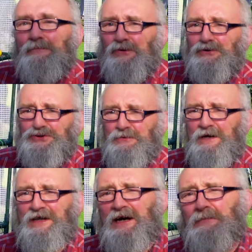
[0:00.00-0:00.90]
Bonjour
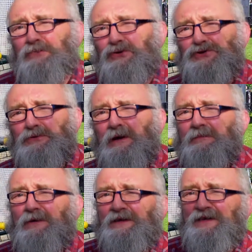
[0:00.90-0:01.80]
madame, bonjour
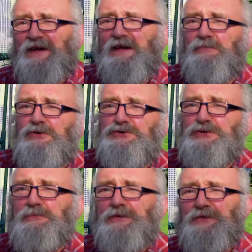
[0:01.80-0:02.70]
mademoiselle,
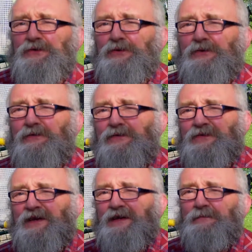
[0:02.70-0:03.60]
bonjour monsieur,
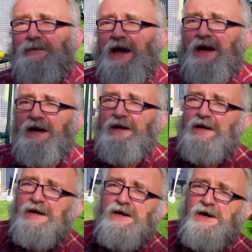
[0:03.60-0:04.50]
vous êtes bien
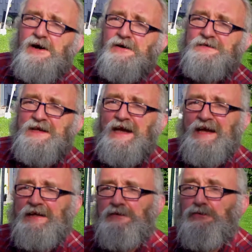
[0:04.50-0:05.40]
en
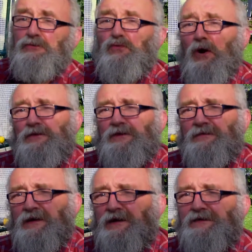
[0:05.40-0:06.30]
direct ou en
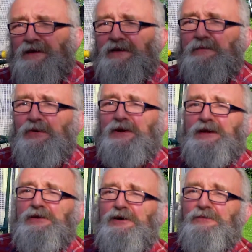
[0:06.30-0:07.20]
différé, ça dépend à
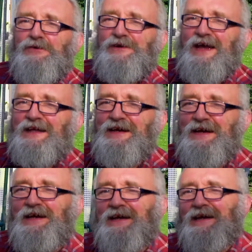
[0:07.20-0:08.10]
quelle heure vous
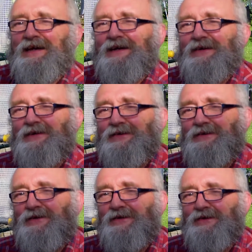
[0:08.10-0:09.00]
regarderez, euh,
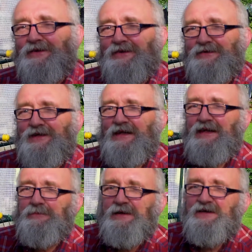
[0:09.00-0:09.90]
de Télé